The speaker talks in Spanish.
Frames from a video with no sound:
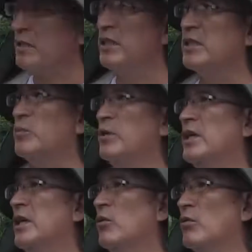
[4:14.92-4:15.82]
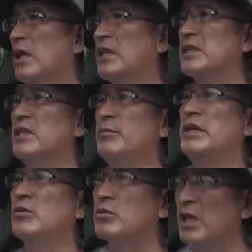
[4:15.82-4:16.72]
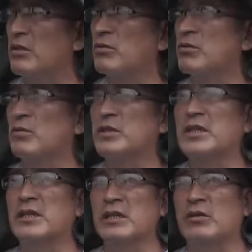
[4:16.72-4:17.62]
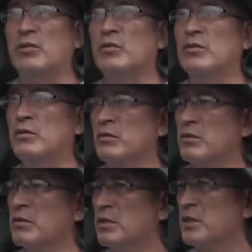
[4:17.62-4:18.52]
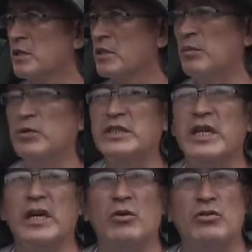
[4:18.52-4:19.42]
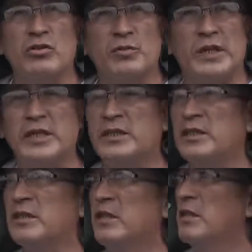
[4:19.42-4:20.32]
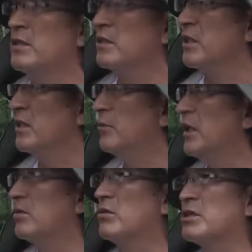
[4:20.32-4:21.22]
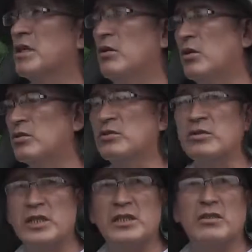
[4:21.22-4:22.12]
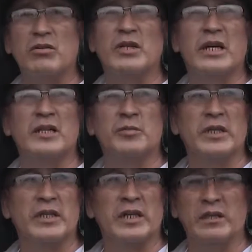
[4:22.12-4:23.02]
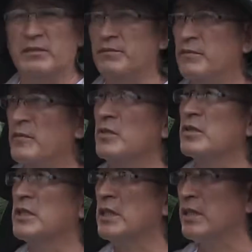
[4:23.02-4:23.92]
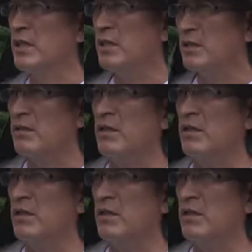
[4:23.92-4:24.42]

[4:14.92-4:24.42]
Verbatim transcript: Sí, se puede lograr rendimientos altos como se, como se muestran en otros países, rendimientos de 8 o 7 toneladas por hectárea. Entonces aquí